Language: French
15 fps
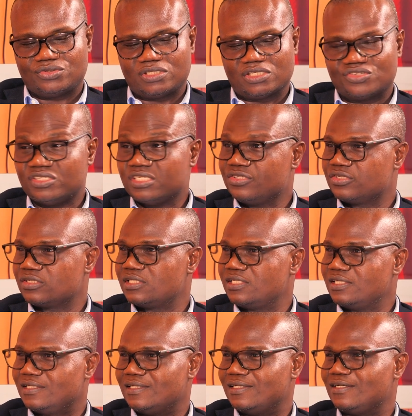une industrie
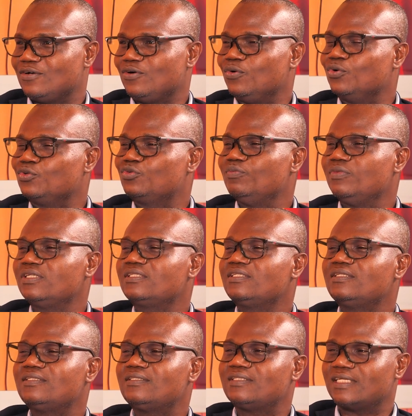qui est hautement
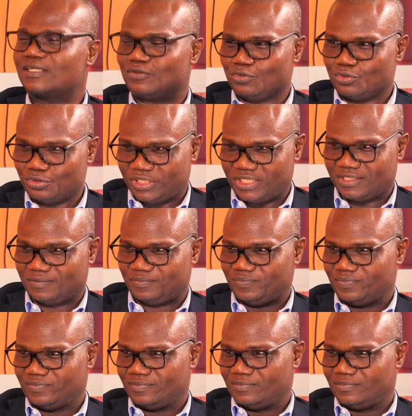technologique.